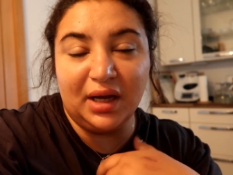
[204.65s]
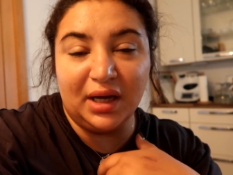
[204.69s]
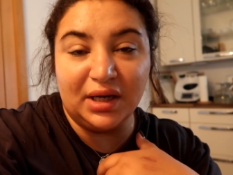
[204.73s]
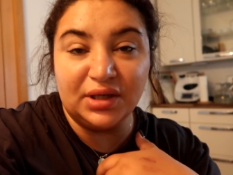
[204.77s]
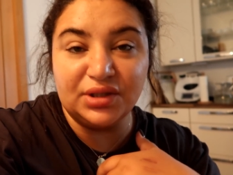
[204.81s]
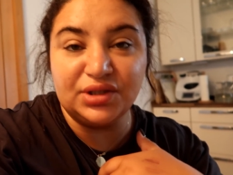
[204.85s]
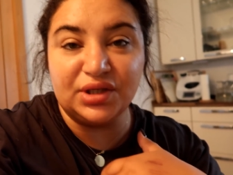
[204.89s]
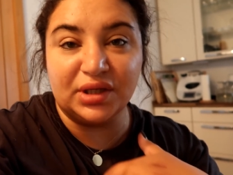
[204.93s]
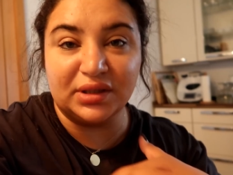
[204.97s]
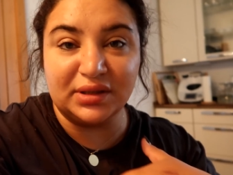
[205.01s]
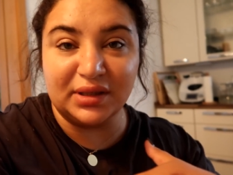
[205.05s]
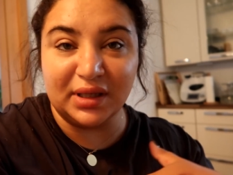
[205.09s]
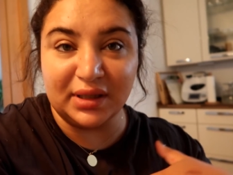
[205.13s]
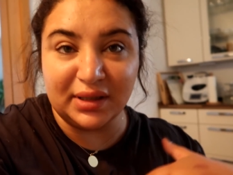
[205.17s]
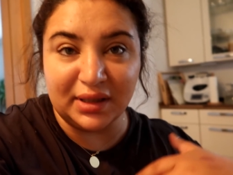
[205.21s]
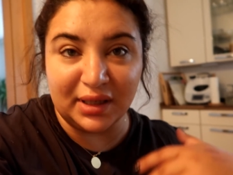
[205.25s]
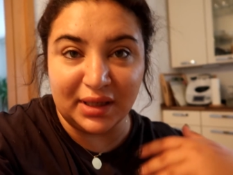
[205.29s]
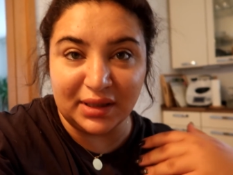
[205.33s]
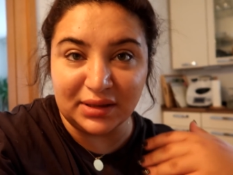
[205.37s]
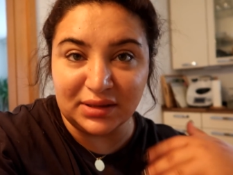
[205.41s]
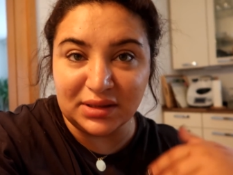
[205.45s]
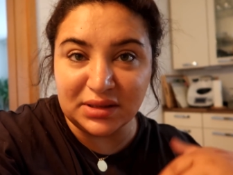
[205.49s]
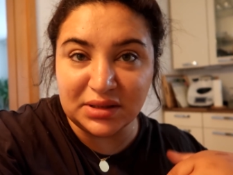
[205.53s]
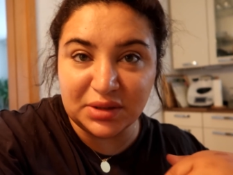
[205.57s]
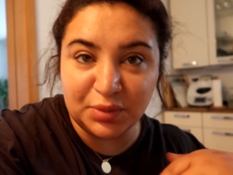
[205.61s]
Gerçekten
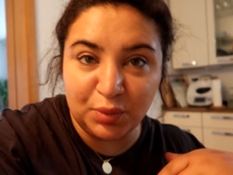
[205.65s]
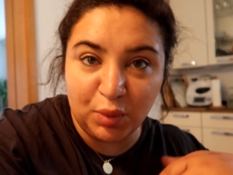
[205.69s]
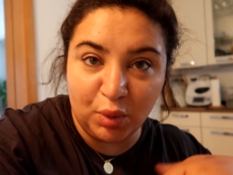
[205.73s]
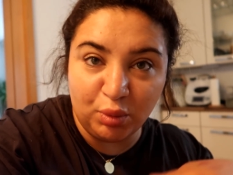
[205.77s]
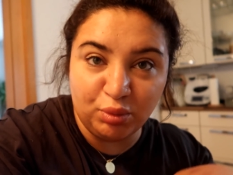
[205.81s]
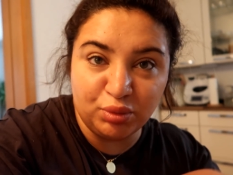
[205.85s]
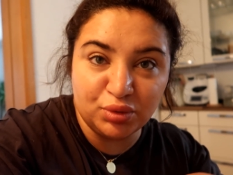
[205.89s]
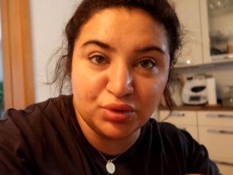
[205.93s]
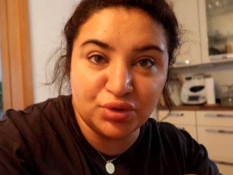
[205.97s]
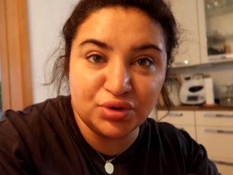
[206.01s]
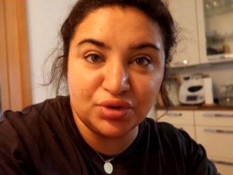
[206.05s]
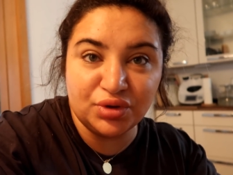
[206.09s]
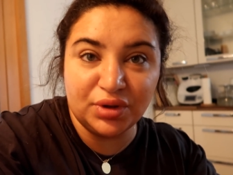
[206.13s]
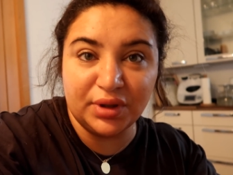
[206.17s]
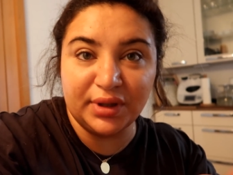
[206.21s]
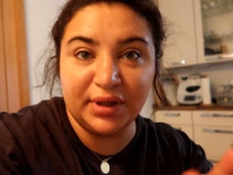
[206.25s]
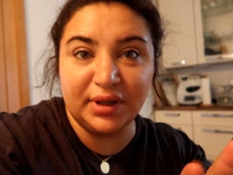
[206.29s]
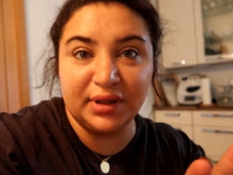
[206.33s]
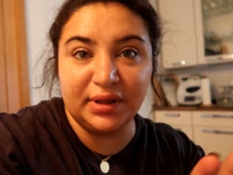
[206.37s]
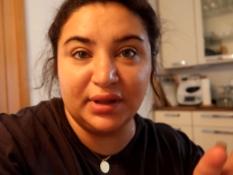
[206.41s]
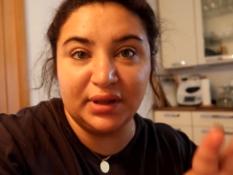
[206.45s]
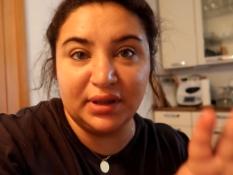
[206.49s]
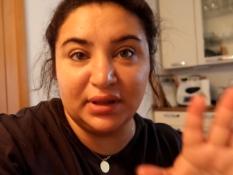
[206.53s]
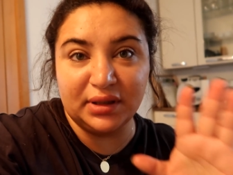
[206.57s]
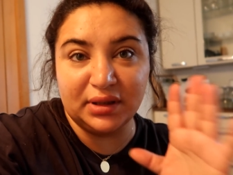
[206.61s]
neredeyse
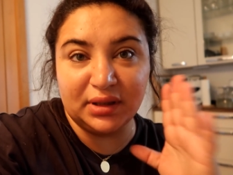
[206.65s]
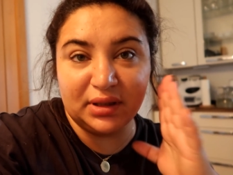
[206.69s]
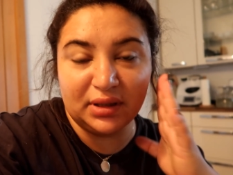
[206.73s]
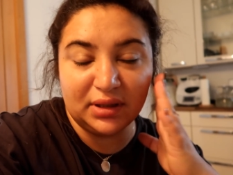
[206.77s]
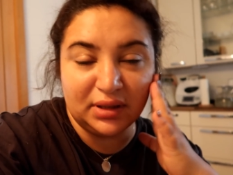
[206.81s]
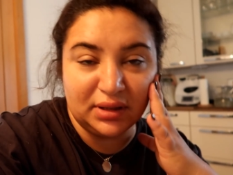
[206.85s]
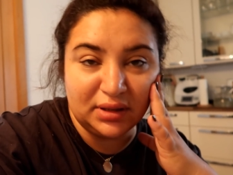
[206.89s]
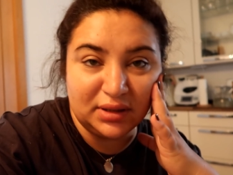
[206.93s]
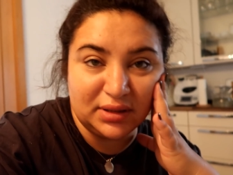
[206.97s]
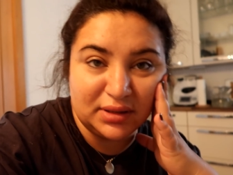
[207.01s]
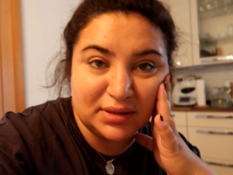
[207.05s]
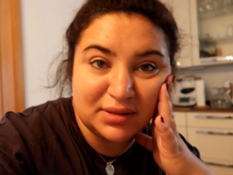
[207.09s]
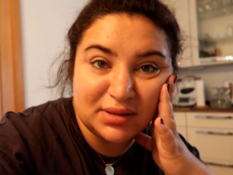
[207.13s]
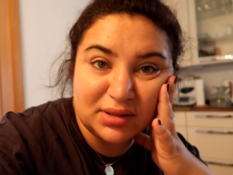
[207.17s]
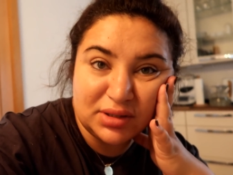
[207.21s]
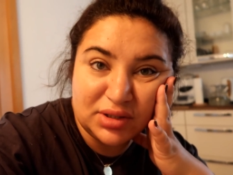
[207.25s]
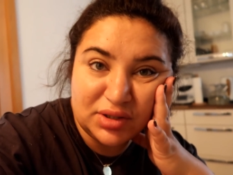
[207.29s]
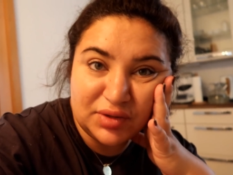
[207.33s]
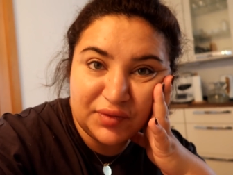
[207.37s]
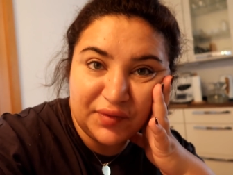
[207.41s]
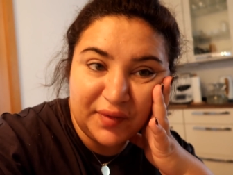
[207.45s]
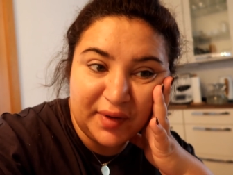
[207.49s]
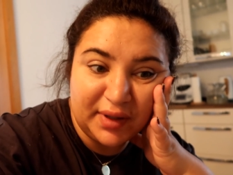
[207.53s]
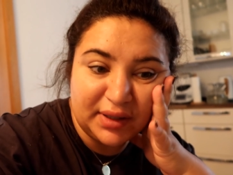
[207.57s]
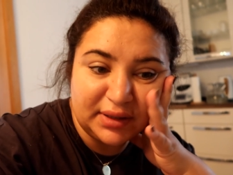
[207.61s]
poposuna kadar e,
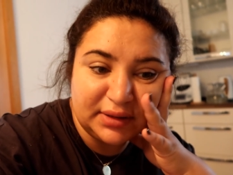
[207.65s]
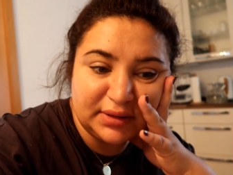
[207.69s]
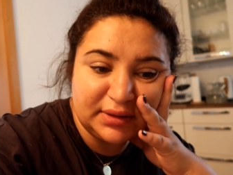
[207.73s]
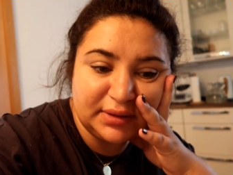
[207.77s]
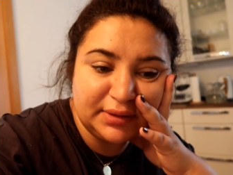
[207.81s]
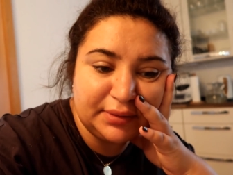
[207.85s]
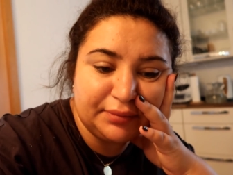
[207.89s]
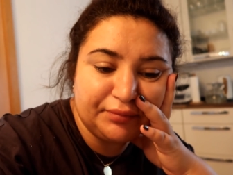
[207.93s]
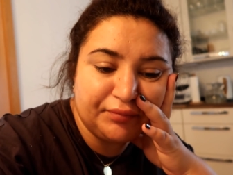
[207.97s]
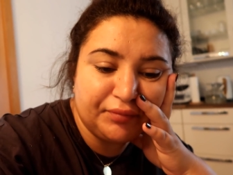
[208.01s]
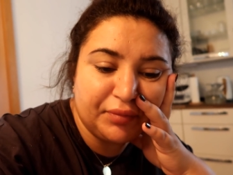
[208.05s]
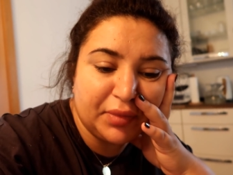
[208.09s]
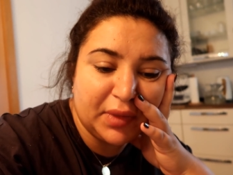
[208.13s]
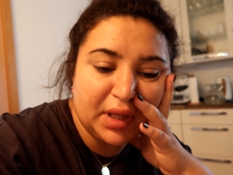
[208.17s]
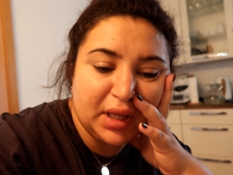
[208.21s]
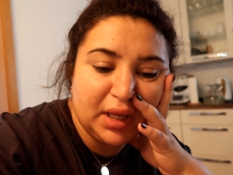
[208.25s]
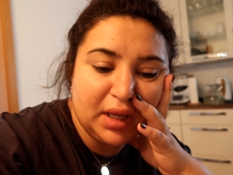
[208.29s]
saçı vardı.